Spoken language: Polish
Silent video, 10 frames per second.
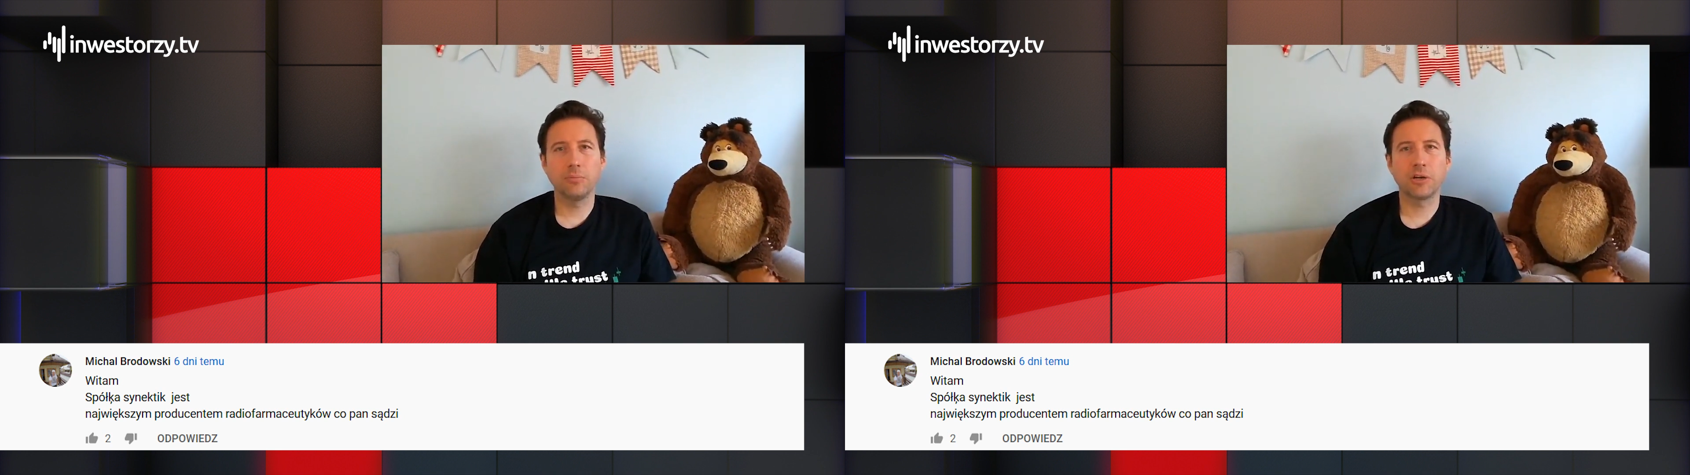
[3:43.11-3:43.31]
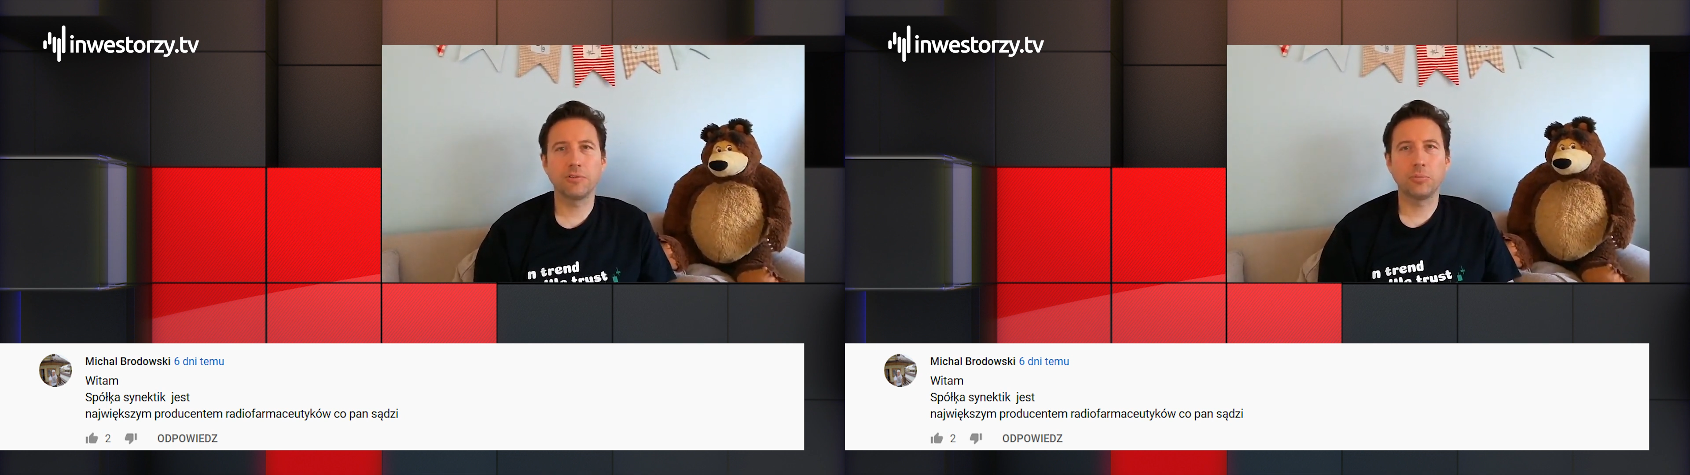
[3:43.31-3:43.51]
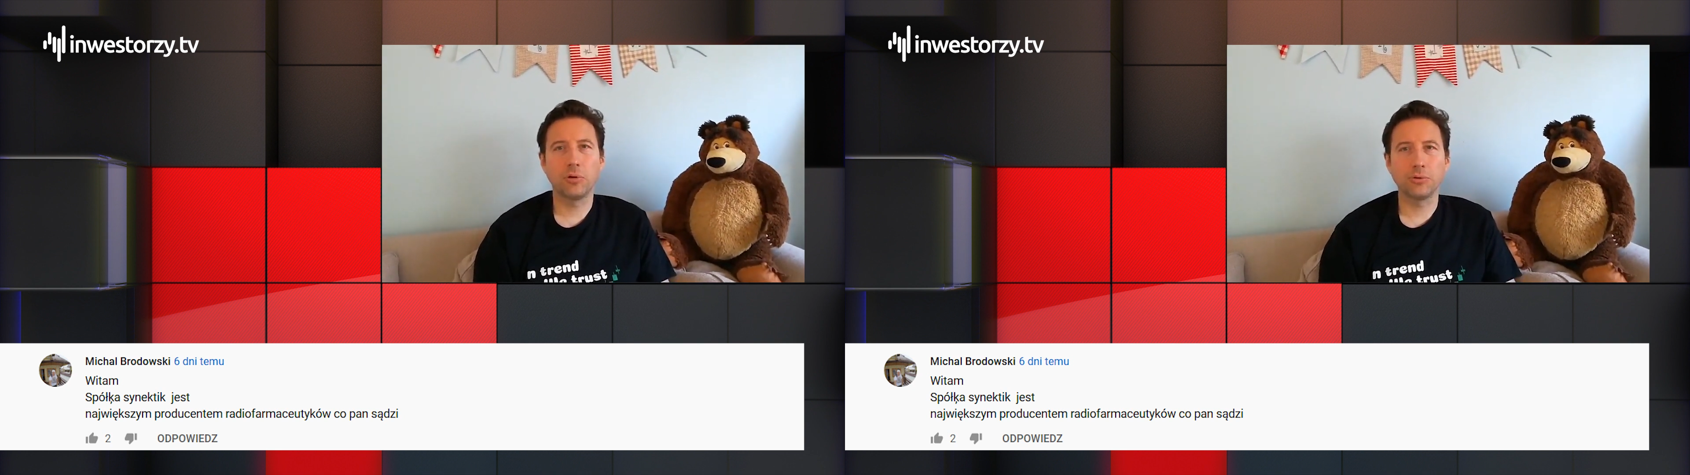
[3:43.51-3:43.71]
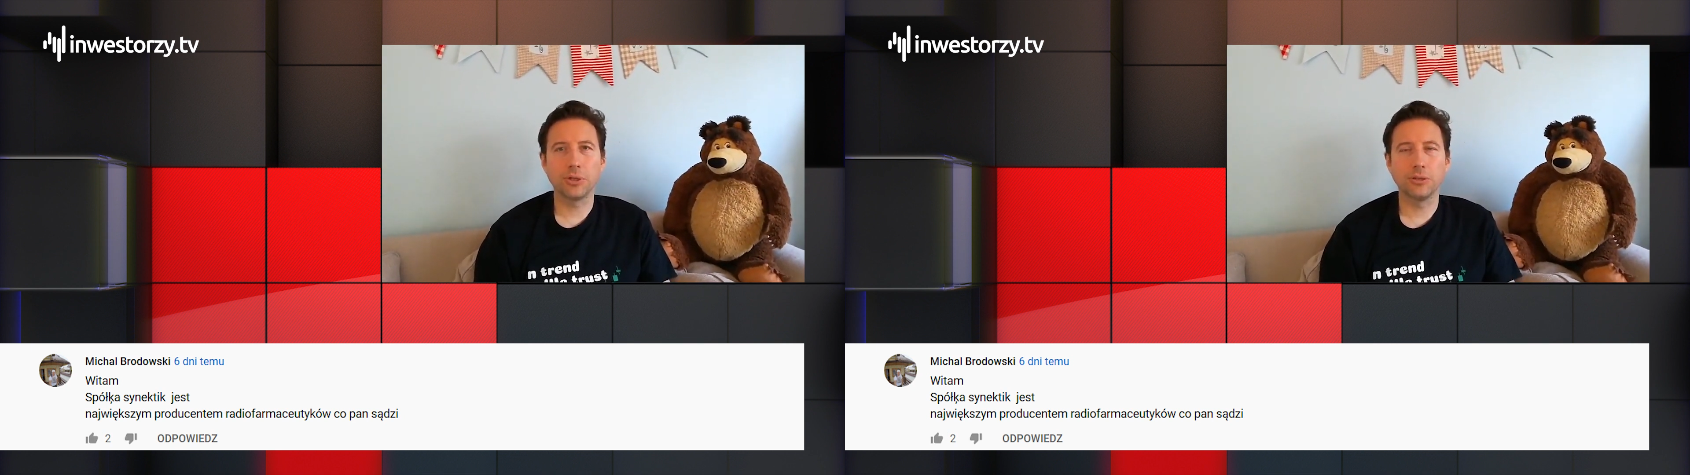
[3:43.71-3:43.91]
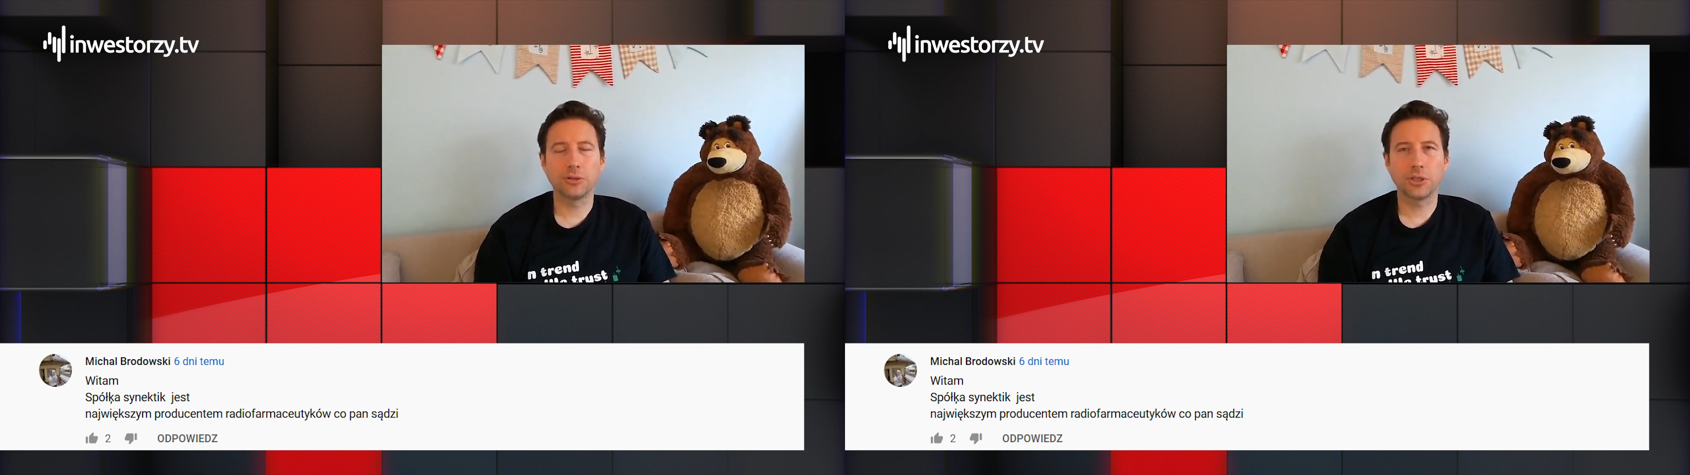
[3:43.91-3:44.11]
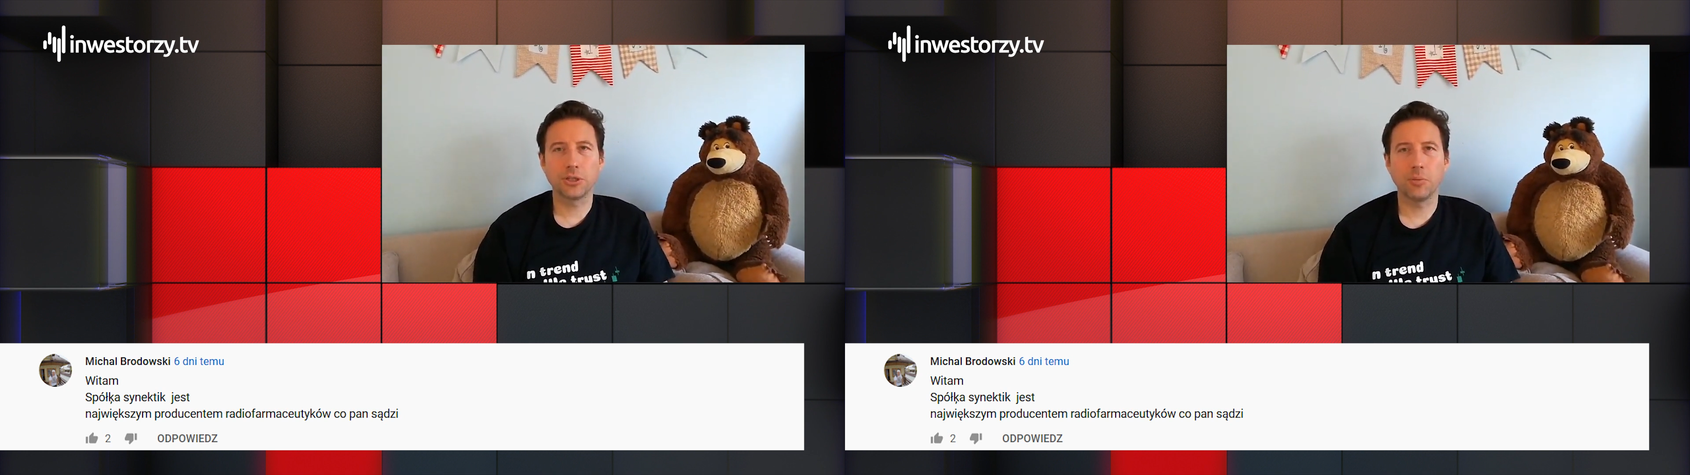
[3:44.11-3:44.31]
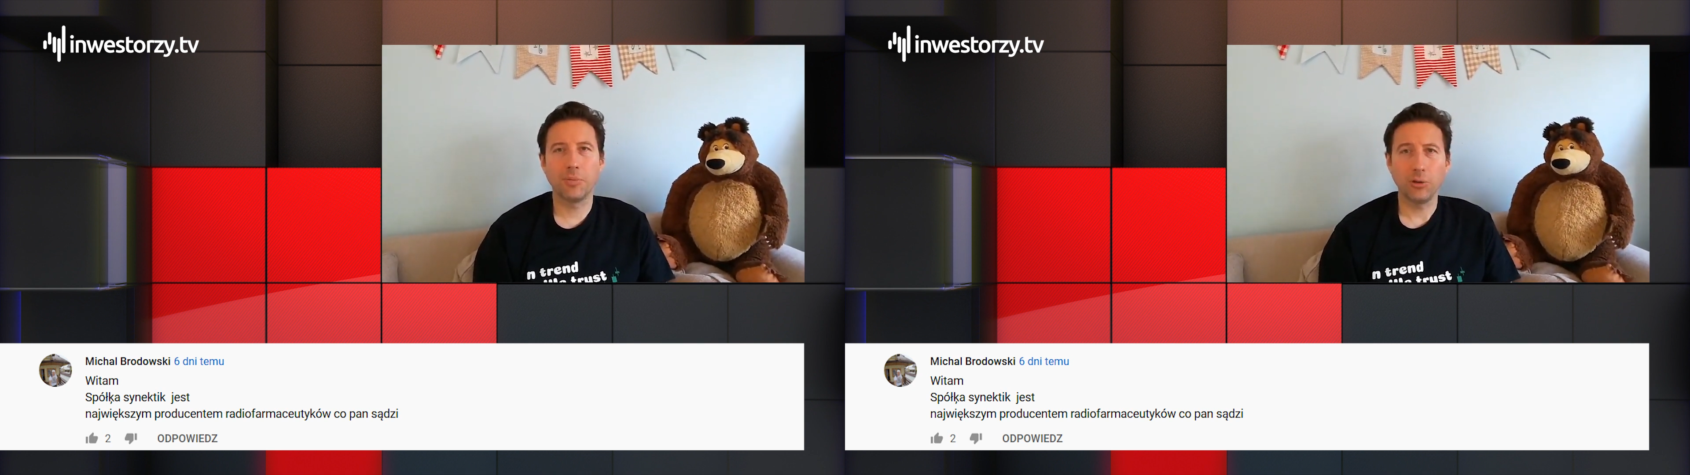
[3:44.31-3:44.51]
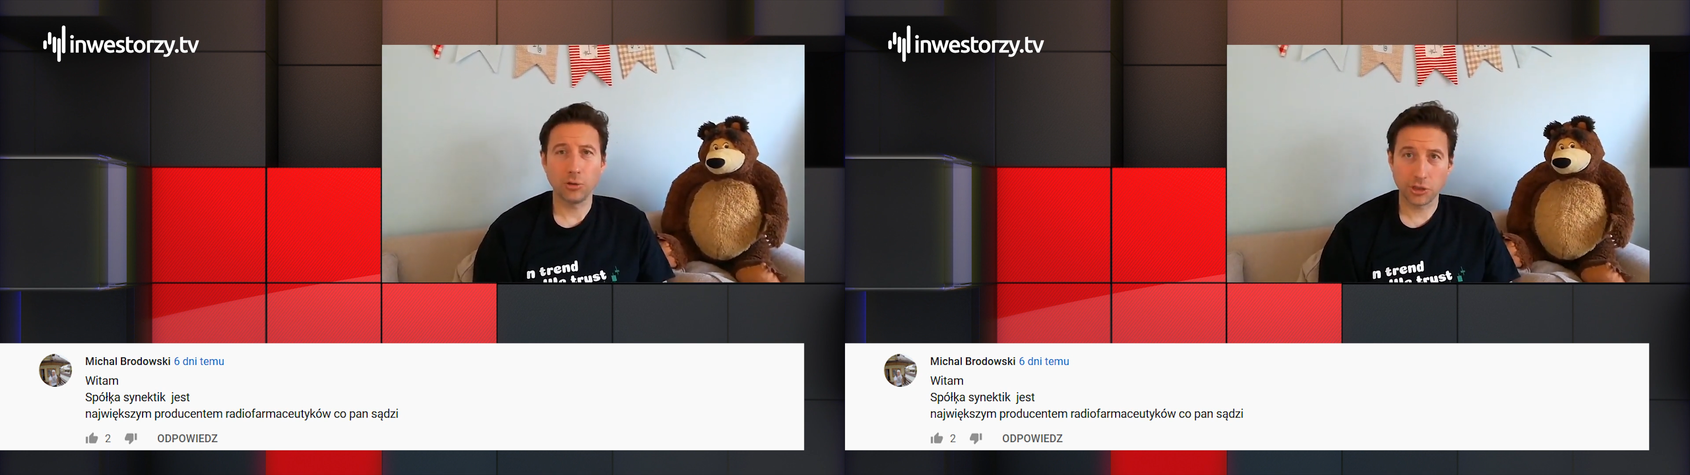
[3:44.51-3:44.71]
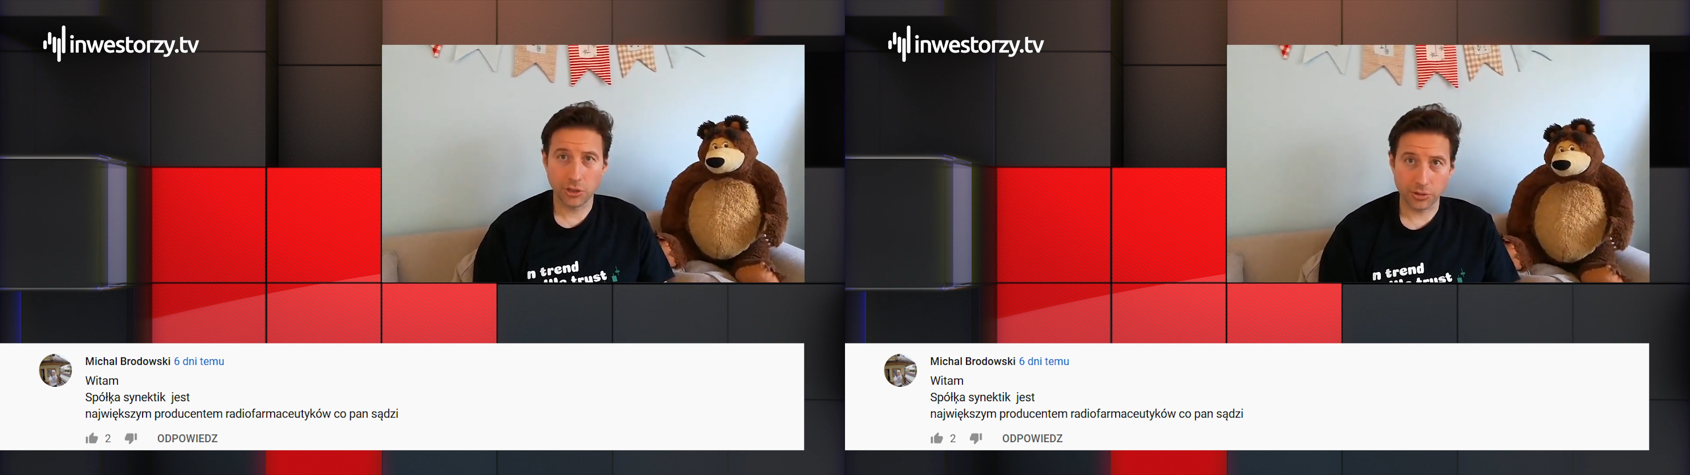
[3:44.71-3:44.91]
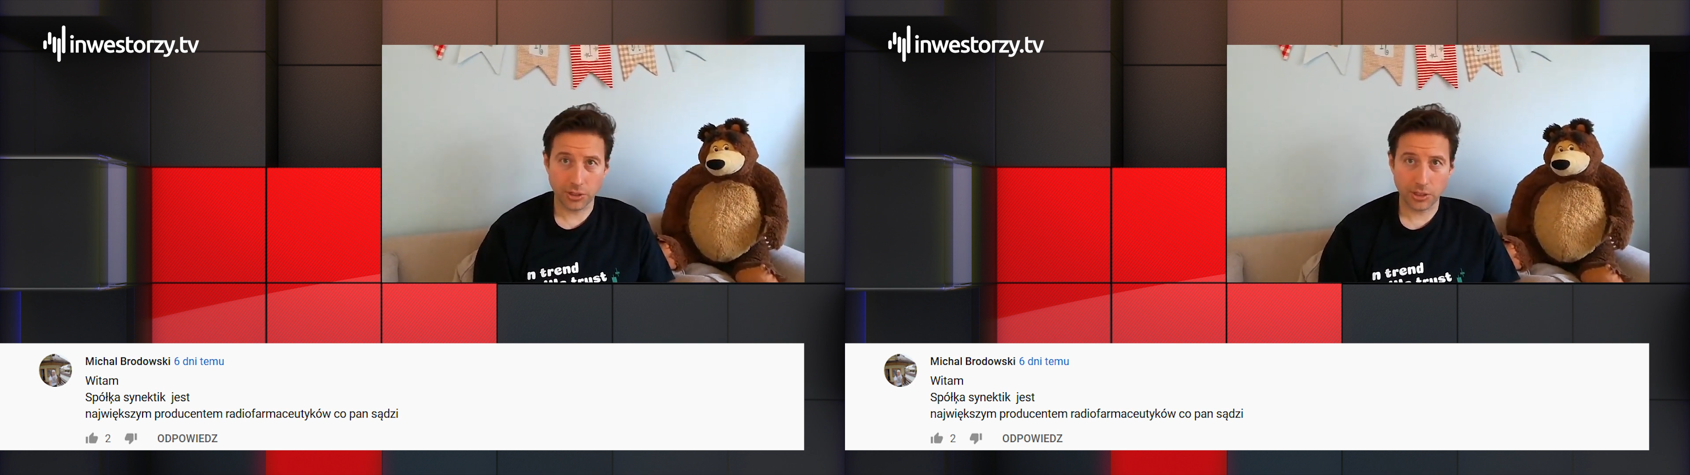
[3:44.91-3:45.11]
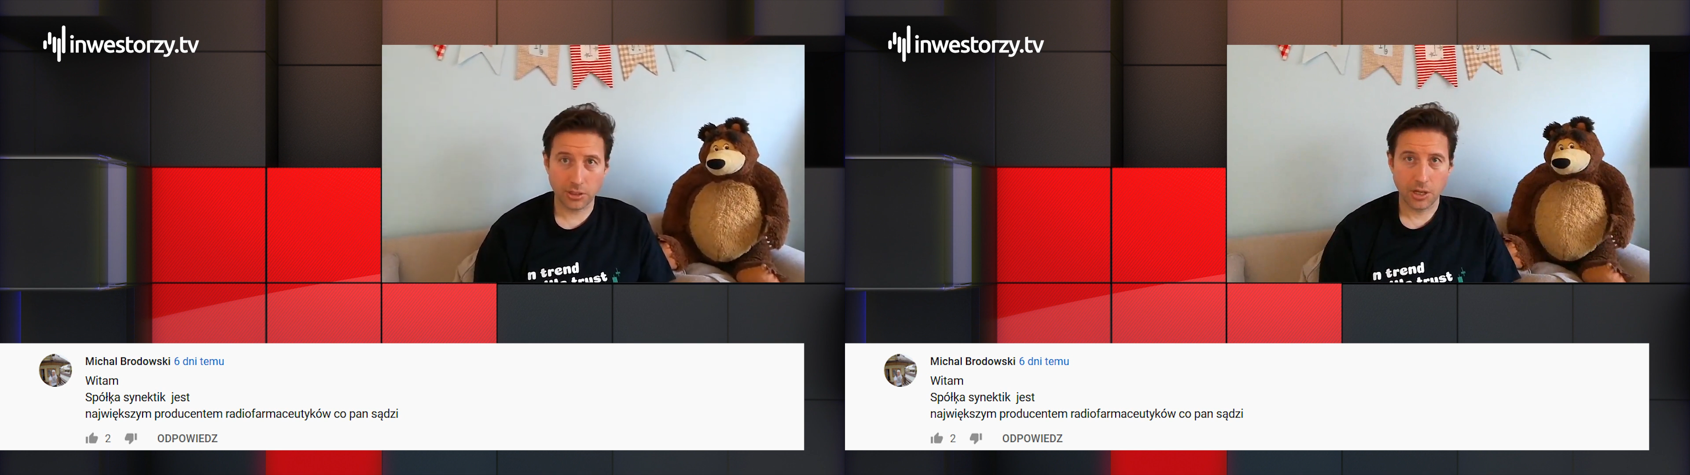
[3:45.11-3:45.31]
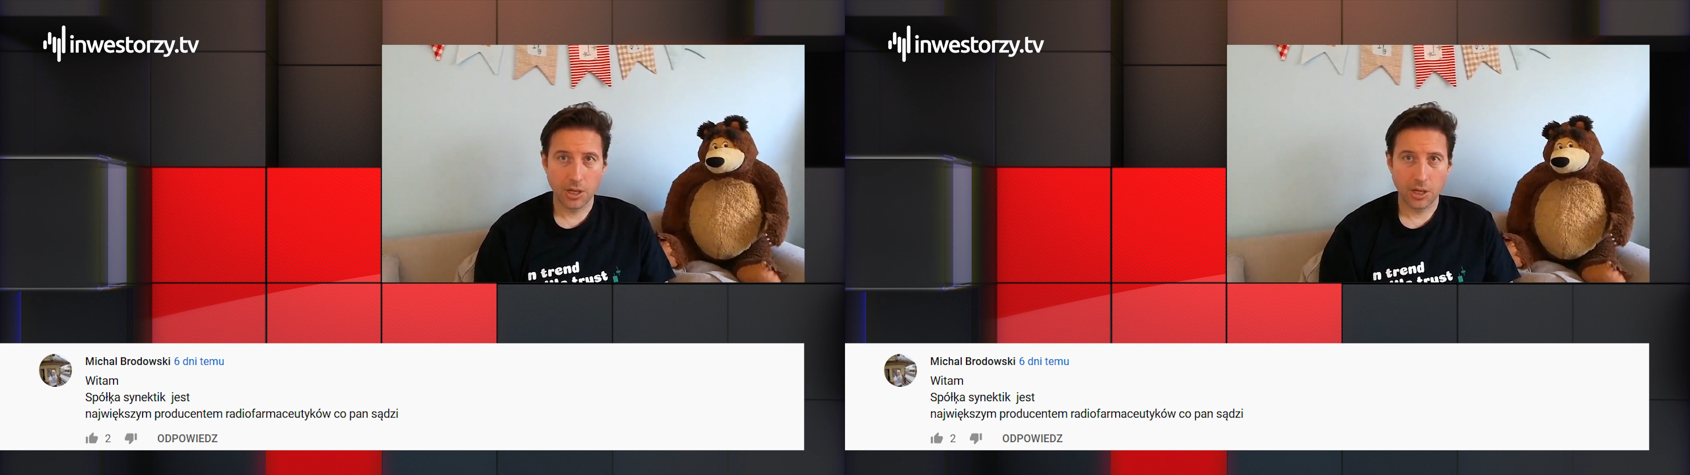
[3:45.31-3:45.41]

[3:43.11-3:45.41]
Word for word: Marwipolu jednocześnie, Mariusz Książek,